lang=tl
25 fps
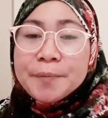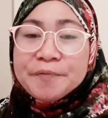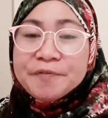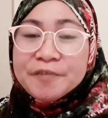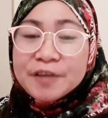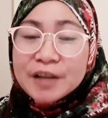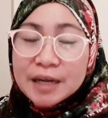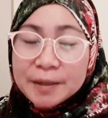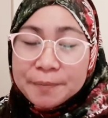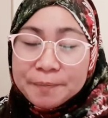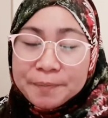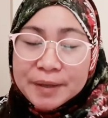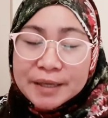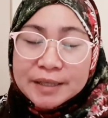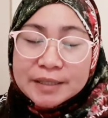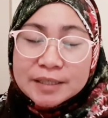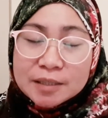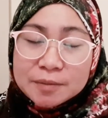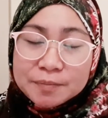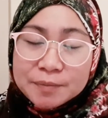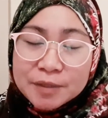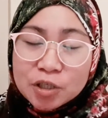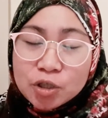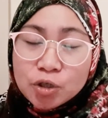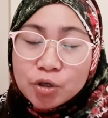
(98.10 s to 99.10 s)

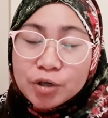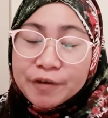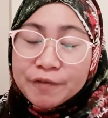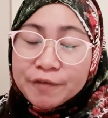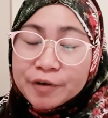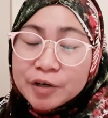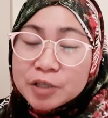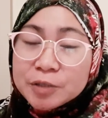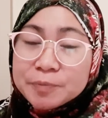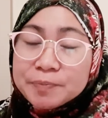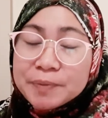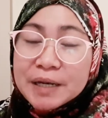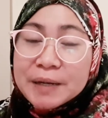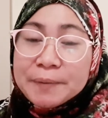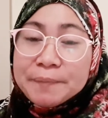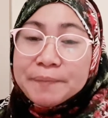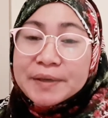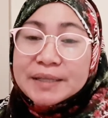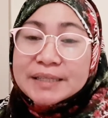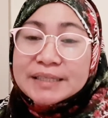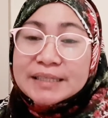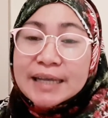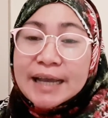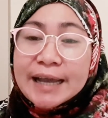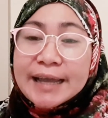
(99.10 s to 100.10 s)
Philippines, Miss Universe
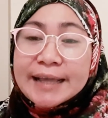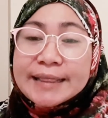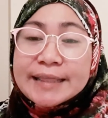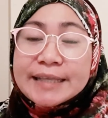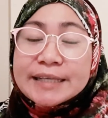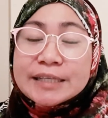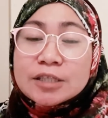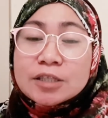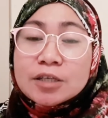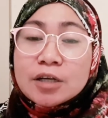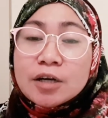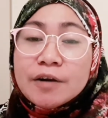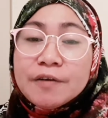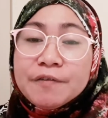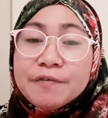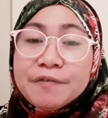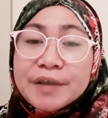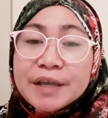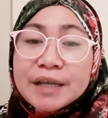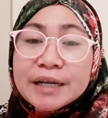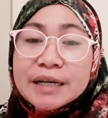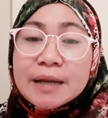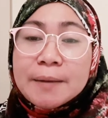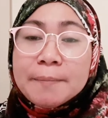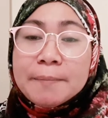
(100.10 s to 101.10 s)
Philippines, ay
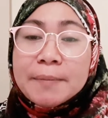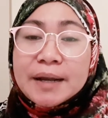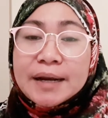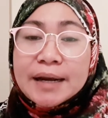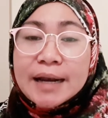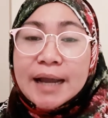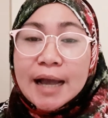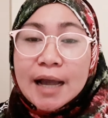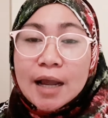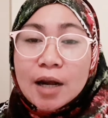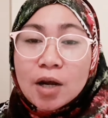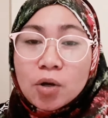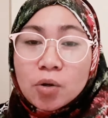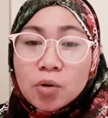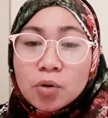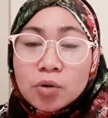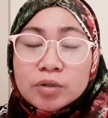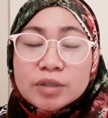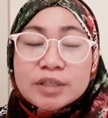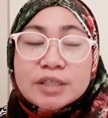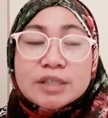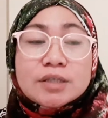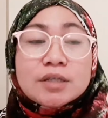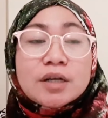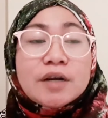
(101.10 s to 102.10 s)
deserving na manalo.
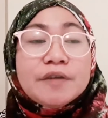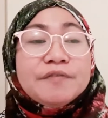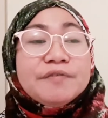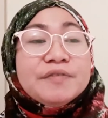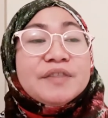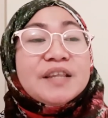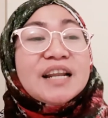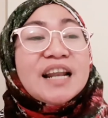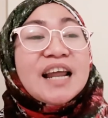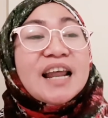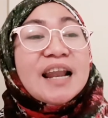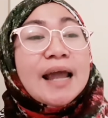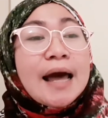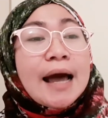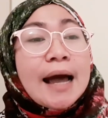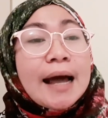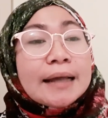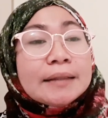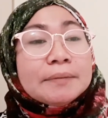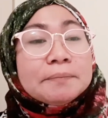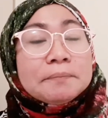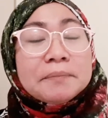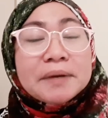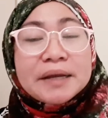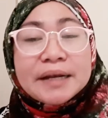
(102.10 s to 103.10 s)
Deserve nila
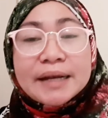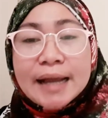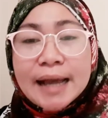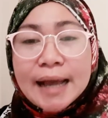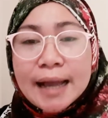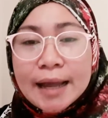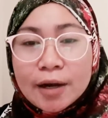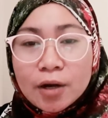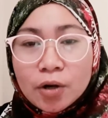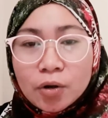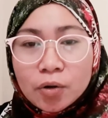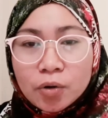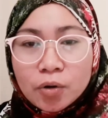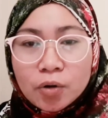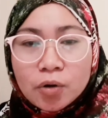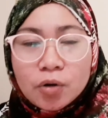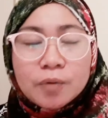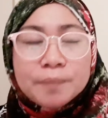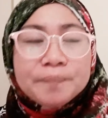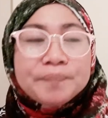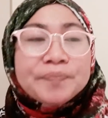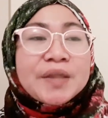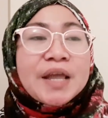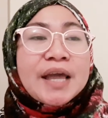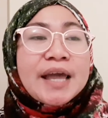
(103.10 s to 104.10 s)
lahat
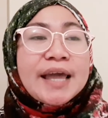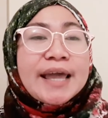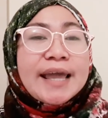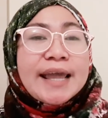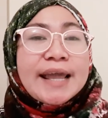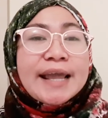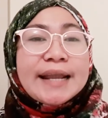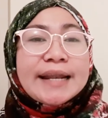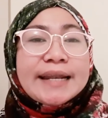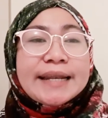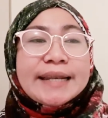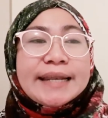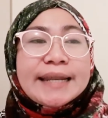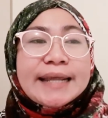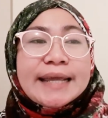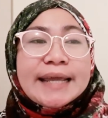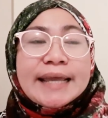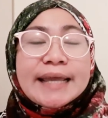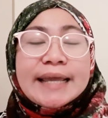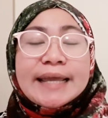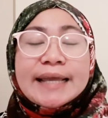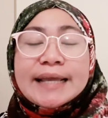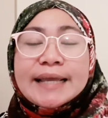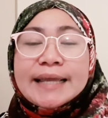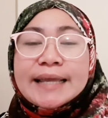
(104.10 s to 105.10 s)
manalo.
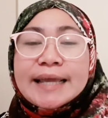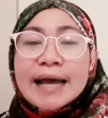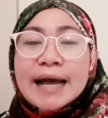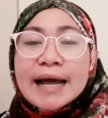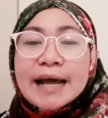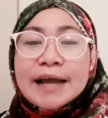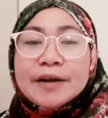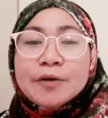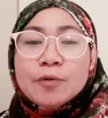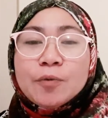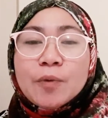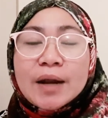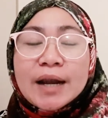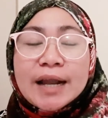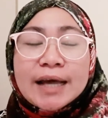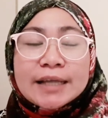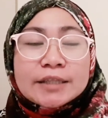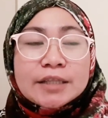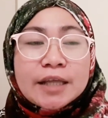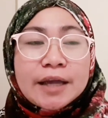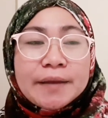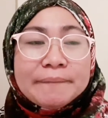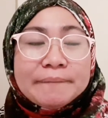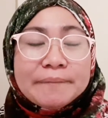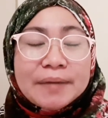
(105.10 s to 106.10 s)
Hindi yan, wala
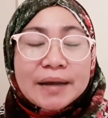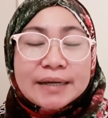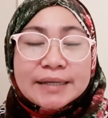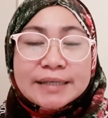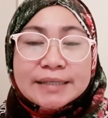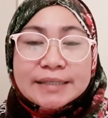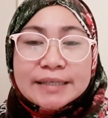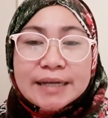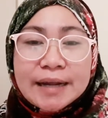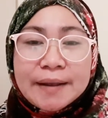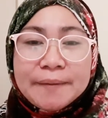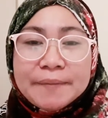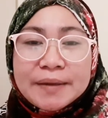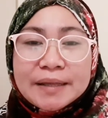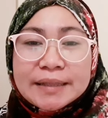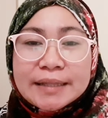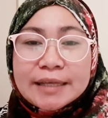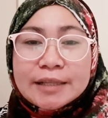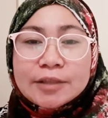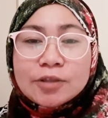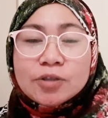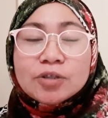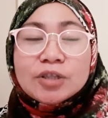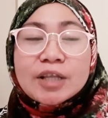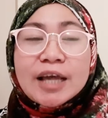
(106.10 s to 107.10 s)
tayong body shaming
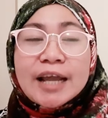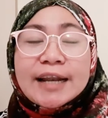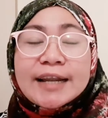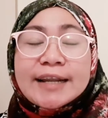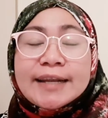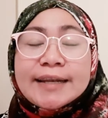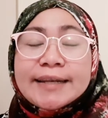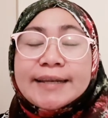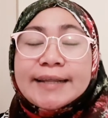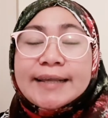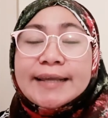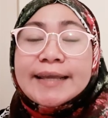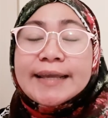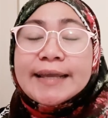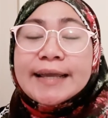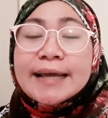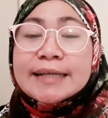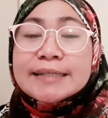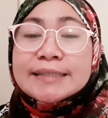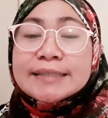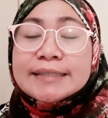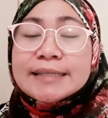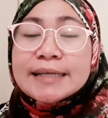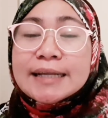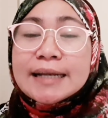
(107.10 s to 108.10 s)
dito dahil hindi
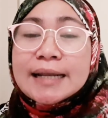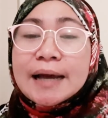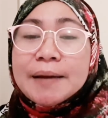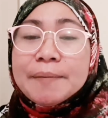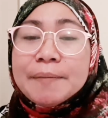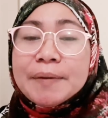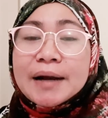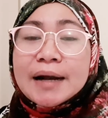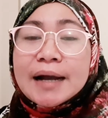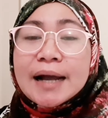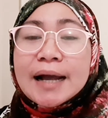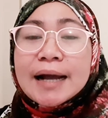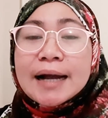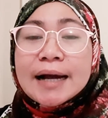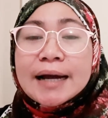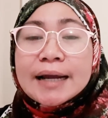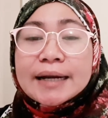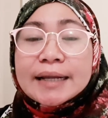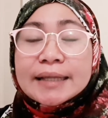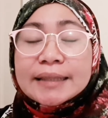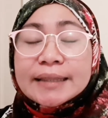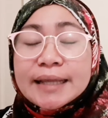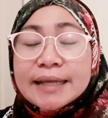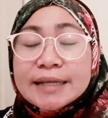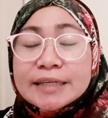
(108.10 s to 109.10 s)
yan sila
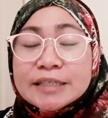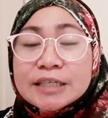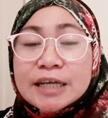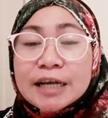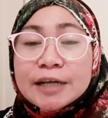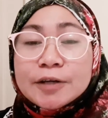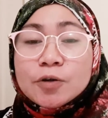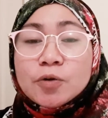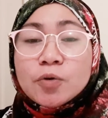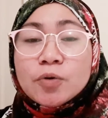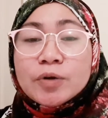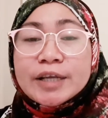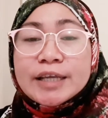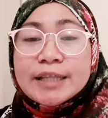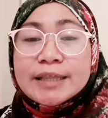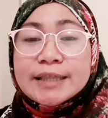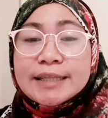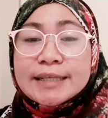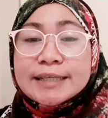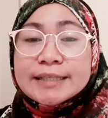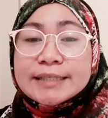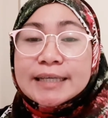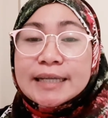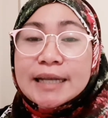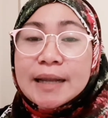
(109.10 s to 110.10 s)
makakarating dyan kung
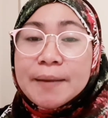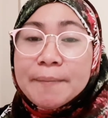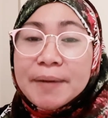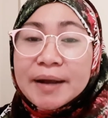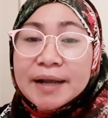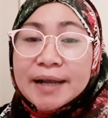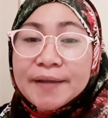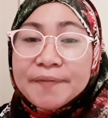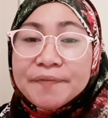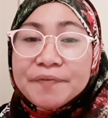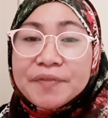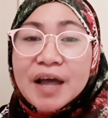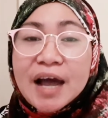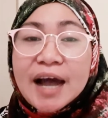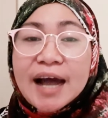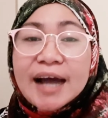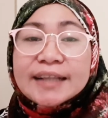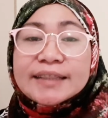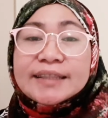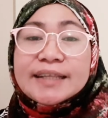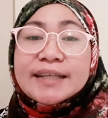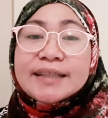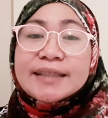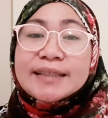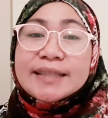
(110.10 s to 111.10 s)
hindi sila maganda
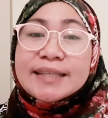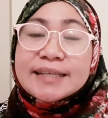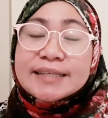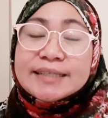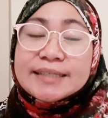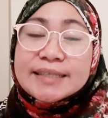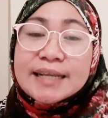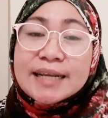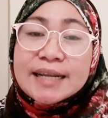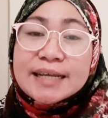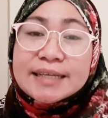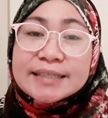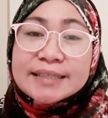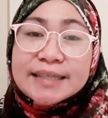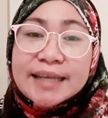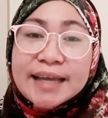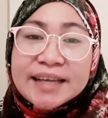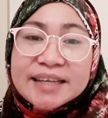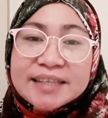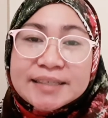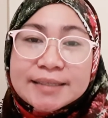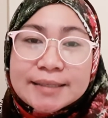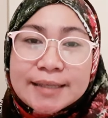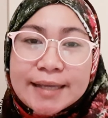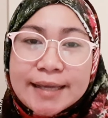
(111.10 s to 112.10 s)
at hindi sila
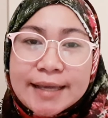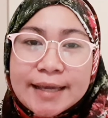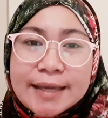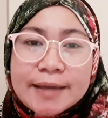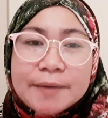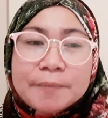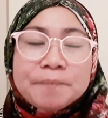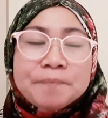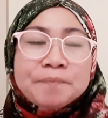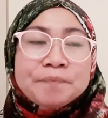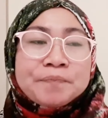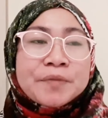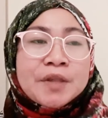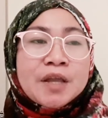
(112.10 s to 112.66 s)
sexy.